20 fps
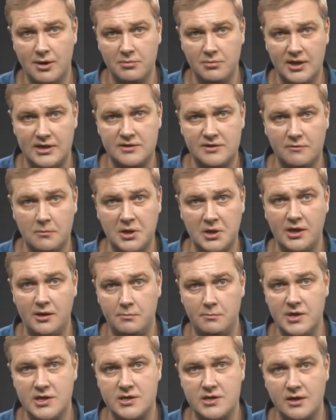была освободить
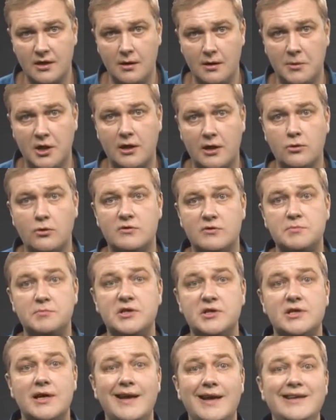место для молодого
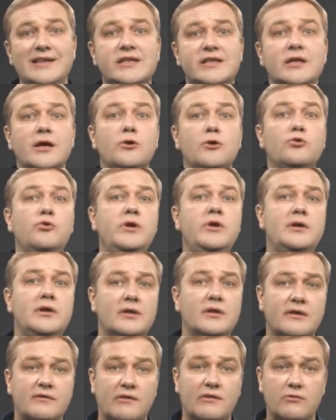специалиста и уйти
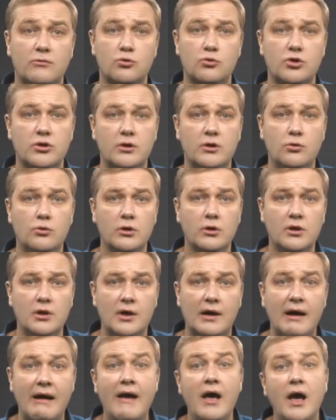на заслуженный
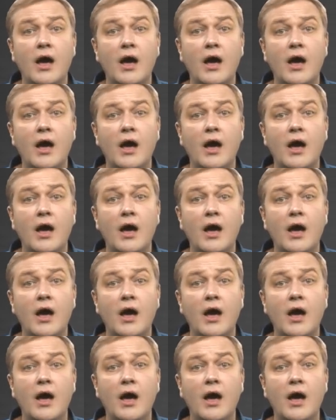отдых,